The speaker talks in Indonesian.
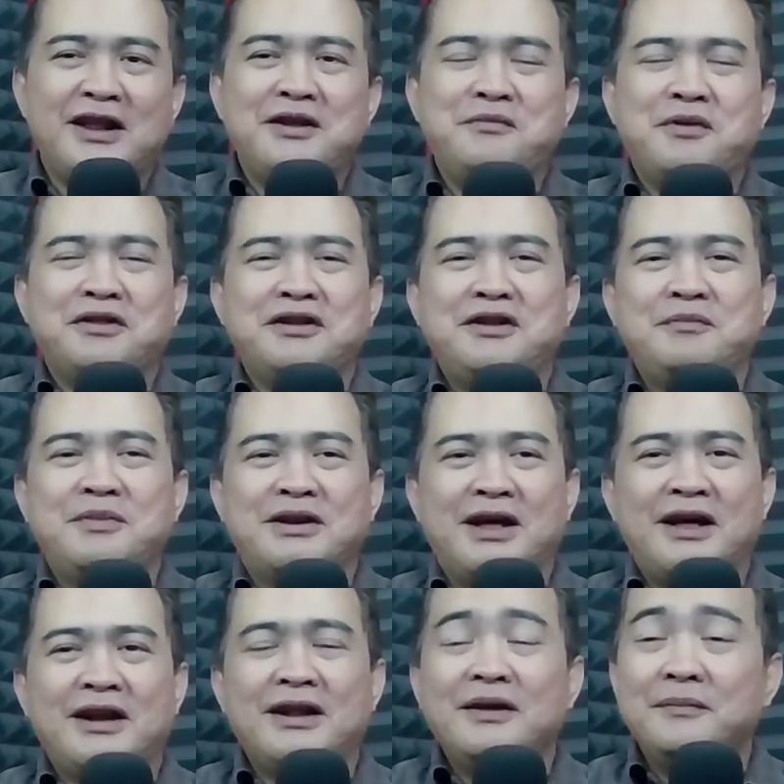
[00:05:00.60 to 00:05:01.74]
kalimat ini
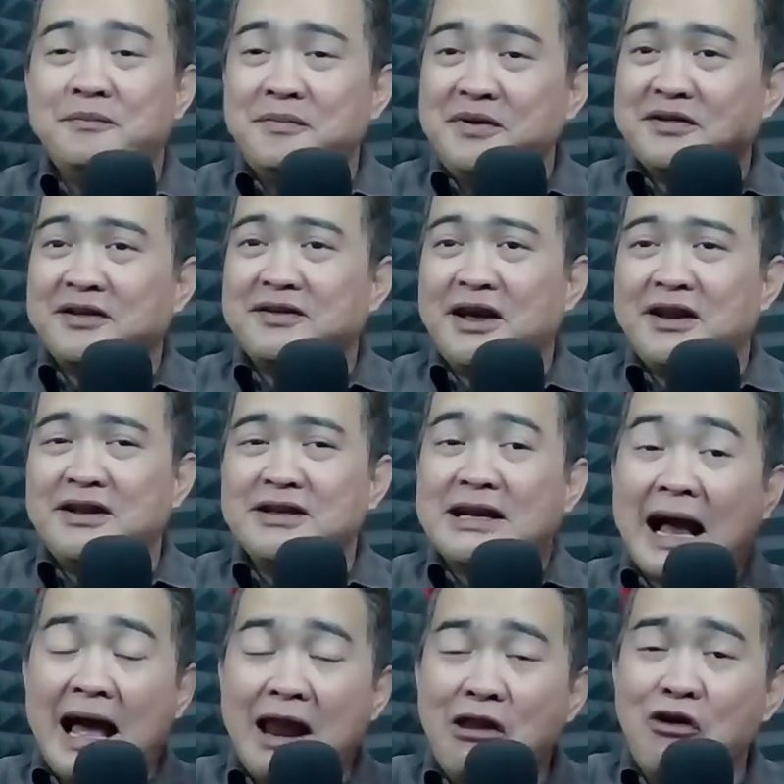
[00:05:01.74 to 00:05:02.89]
benar bisa jadi
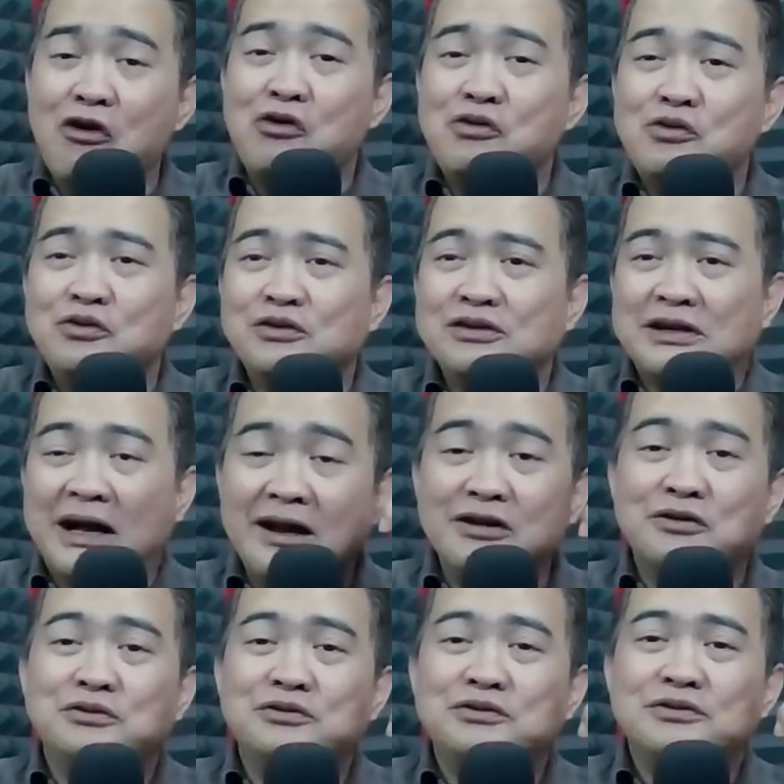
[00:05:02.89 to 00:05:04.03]
kalau
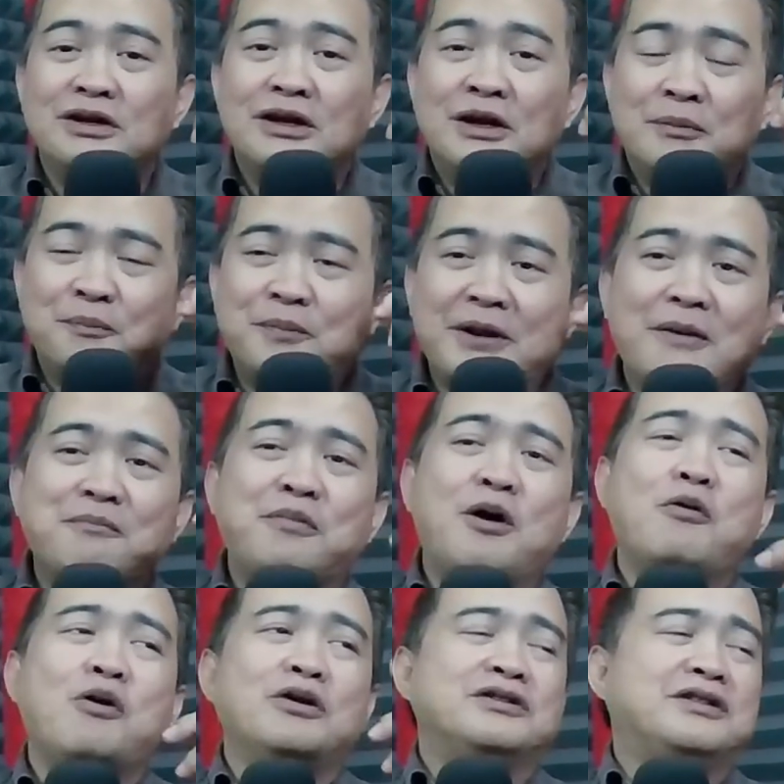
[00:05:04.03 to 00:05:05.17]
kalau
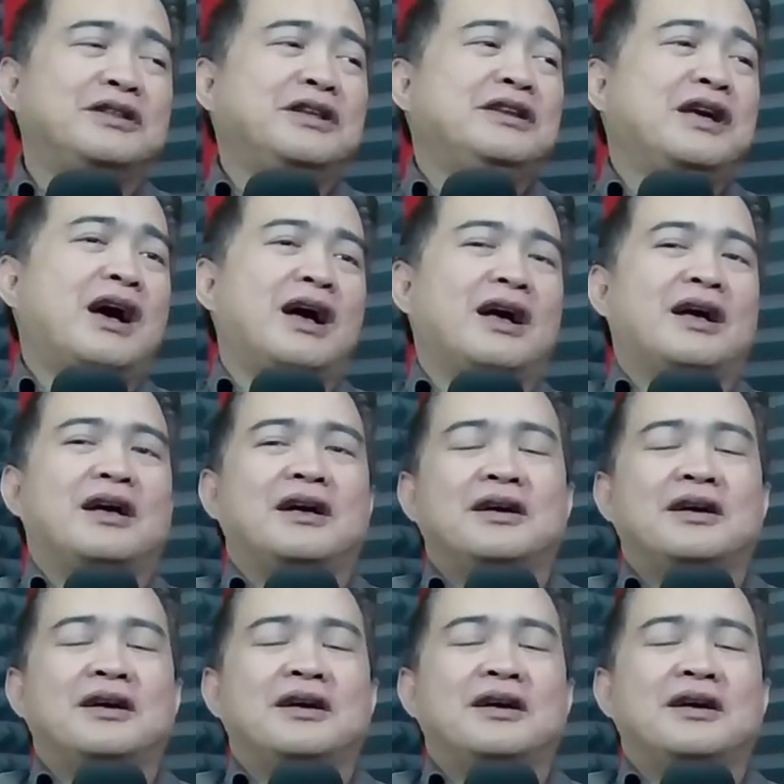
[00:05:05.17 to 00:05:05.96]
Prabowo tidak